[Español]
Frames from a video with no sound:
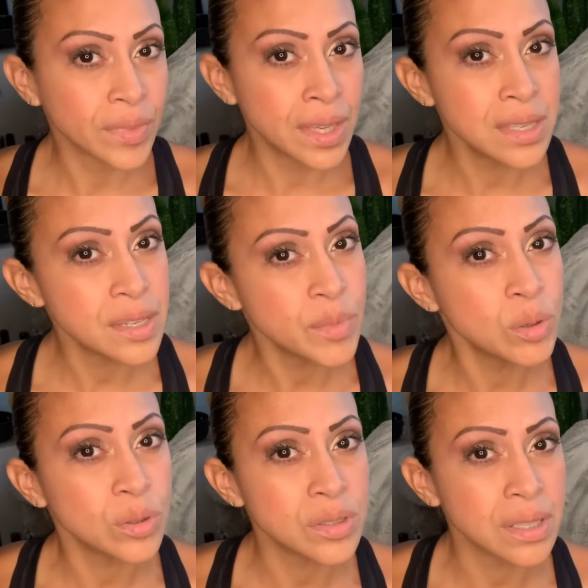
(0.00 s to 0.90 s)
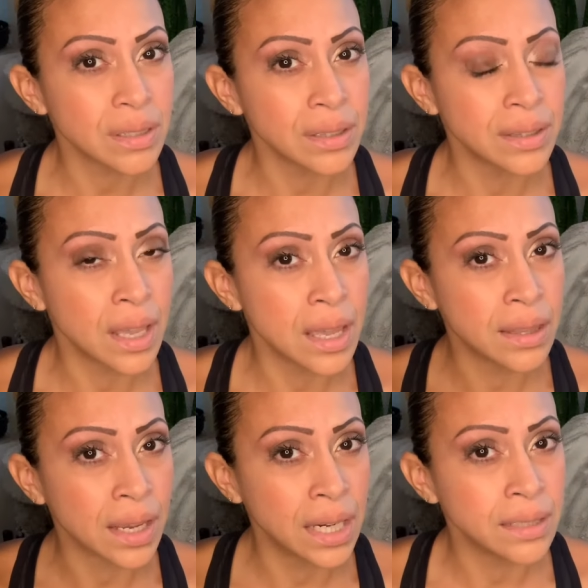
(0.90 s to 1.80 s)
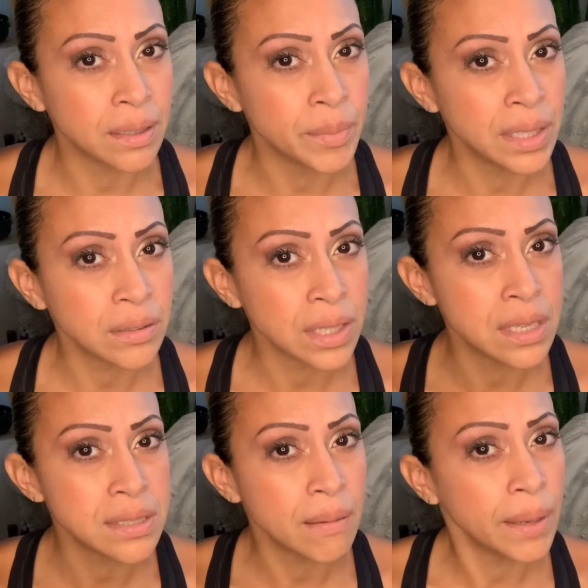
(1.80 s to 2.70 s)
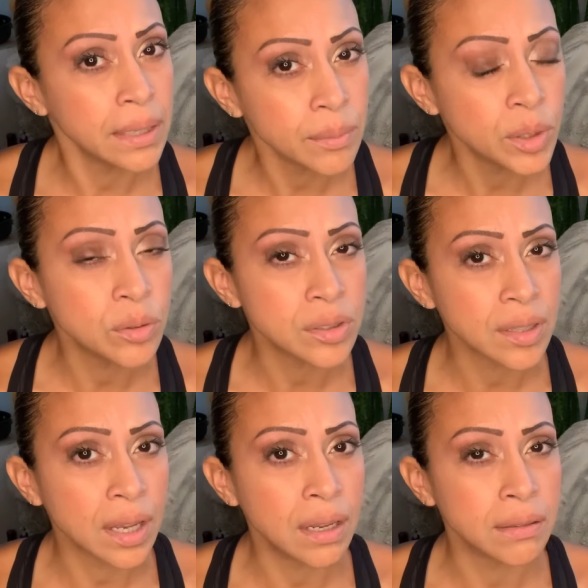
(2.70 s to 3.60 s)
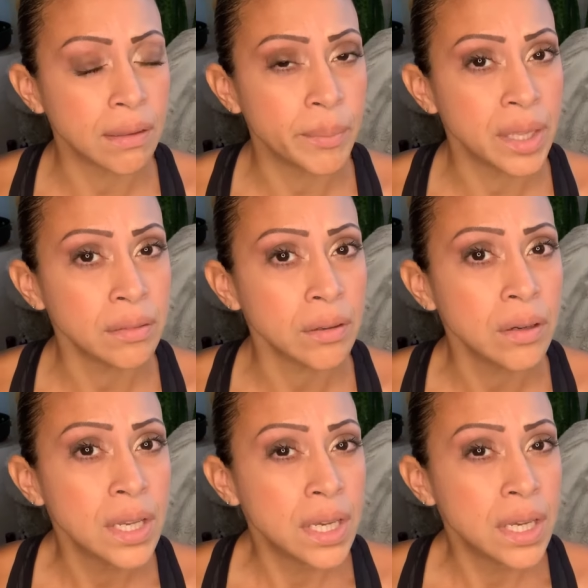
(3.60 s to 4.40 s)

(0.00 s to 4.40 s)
15 minutos de, calentamiento, 15 a 20 minutos de calentamiento